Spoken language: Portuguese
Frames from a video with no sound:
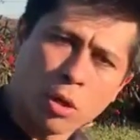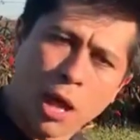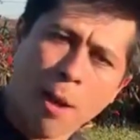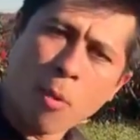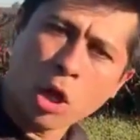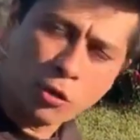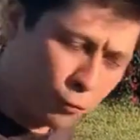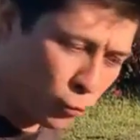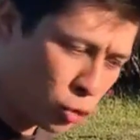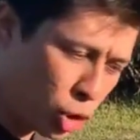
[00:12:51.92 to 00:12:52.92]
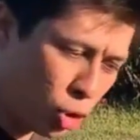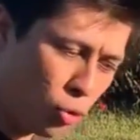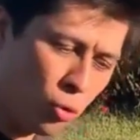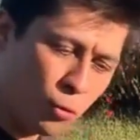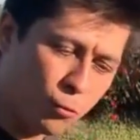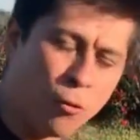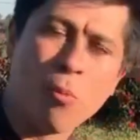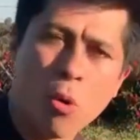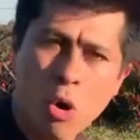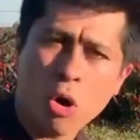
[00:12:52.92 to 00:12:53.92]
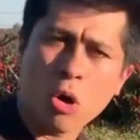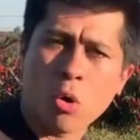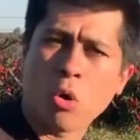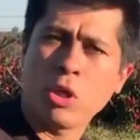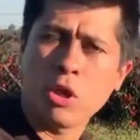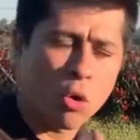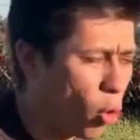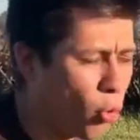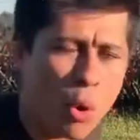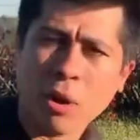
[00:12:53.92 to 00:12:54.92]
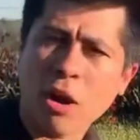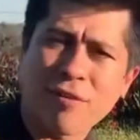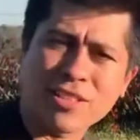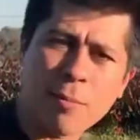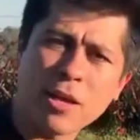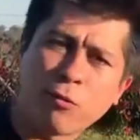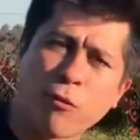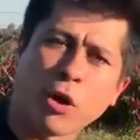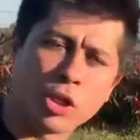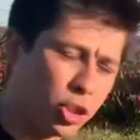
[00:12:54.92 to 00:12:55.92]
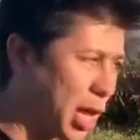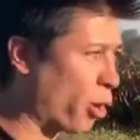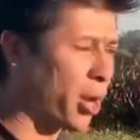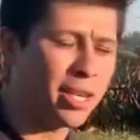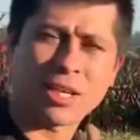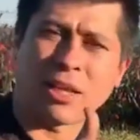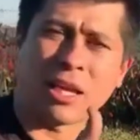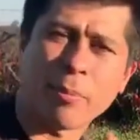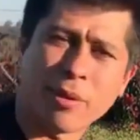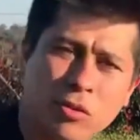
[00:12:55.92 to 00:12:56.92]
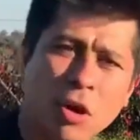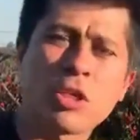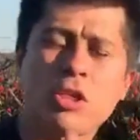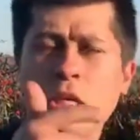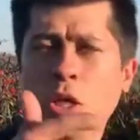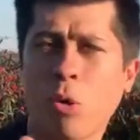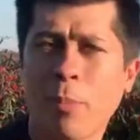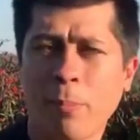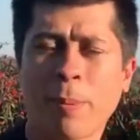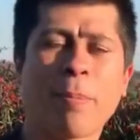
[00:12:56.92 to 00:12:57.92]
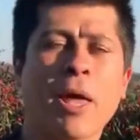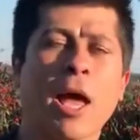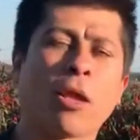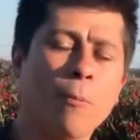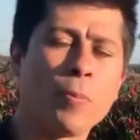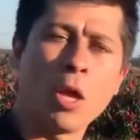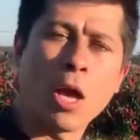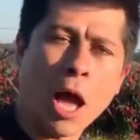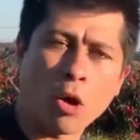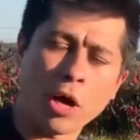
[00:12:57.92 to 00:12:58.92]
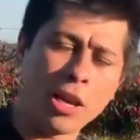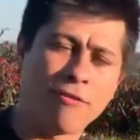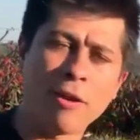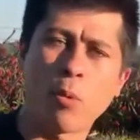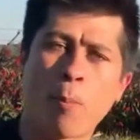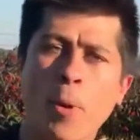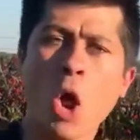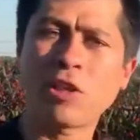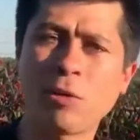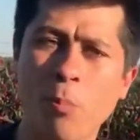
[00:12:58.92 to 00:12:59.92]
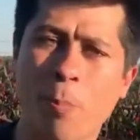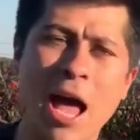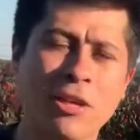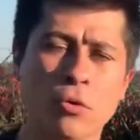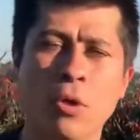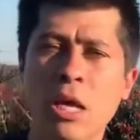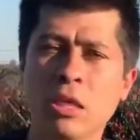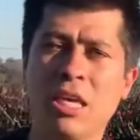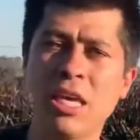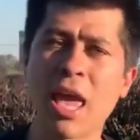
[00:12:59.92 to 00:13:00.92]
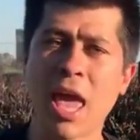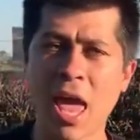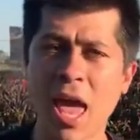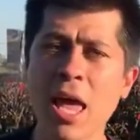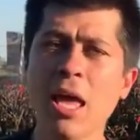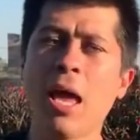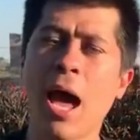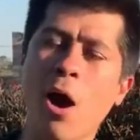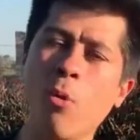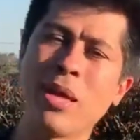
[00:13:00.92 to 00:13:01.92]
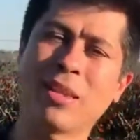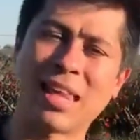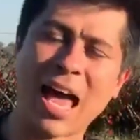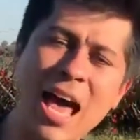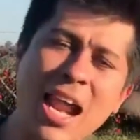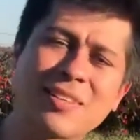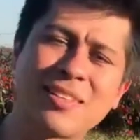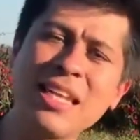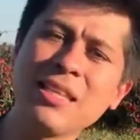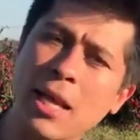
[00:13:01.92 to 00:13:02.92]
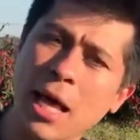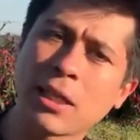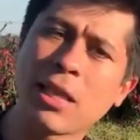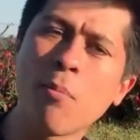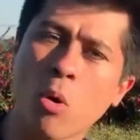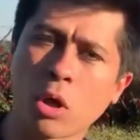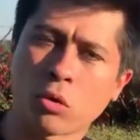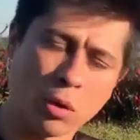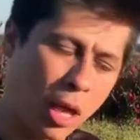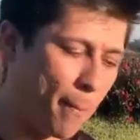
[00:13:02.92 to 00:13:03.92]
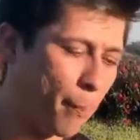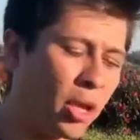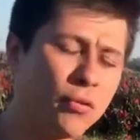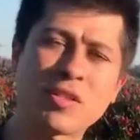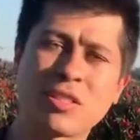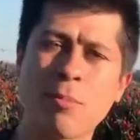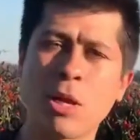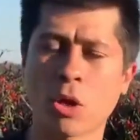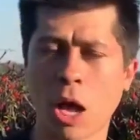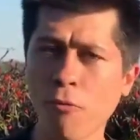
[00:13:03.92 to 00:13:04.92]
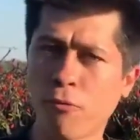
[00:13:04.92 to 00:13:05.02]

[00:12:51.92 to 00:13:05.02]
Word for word: a moto fundiu, fumou ou, ou eu quero fazer mais forte. Agora ele já tem cabeçote e comando preparado. Agora ele vem para o próximo passo, que é aumentar a cilindrada da moto. Após você melhorar o